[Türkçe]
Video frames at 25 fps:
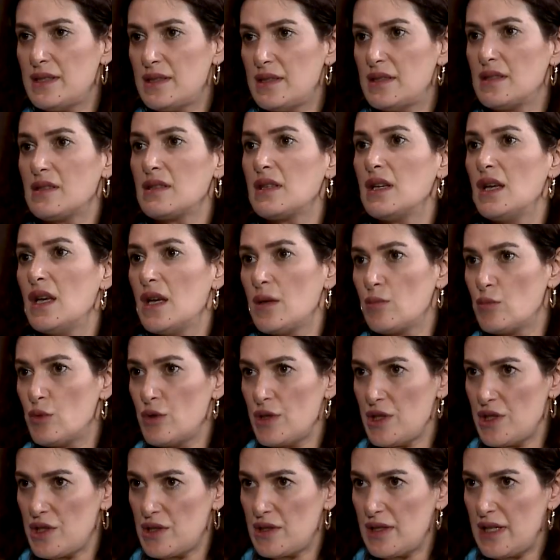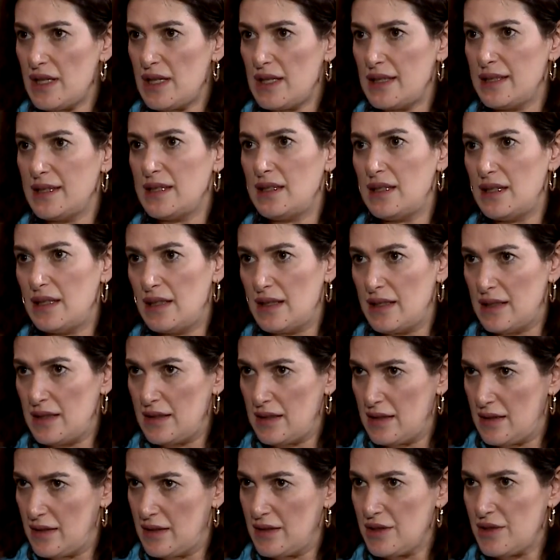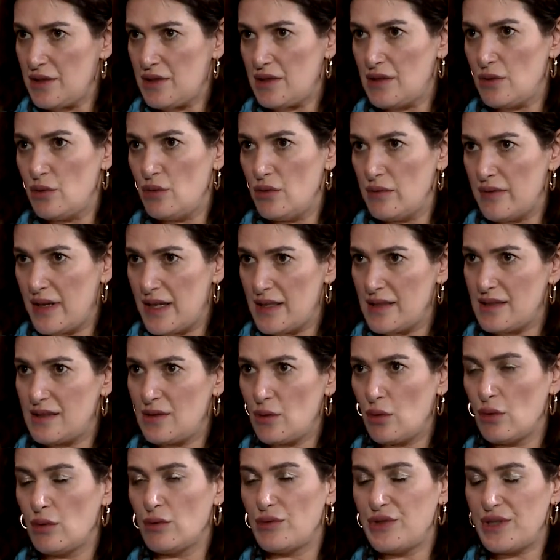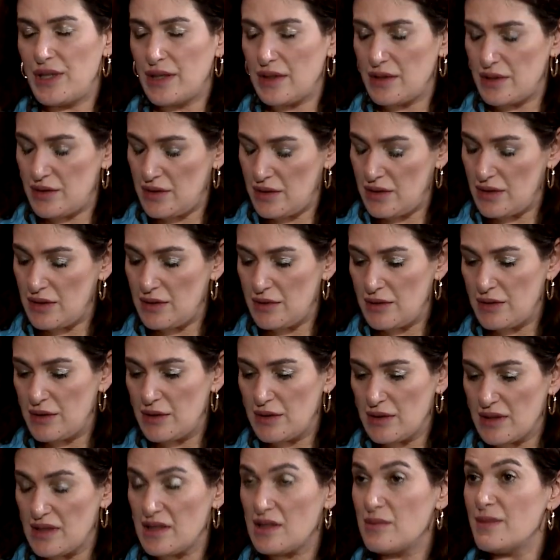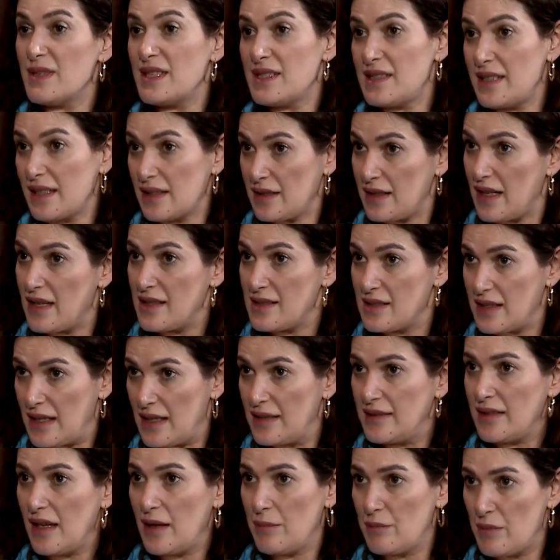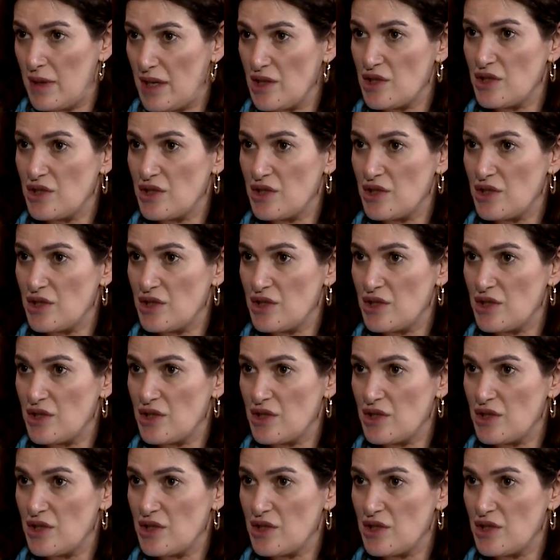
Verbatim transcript: bitsin. Bu işte ilgili e, işte üniversite olacak. E, kız meslekten zaten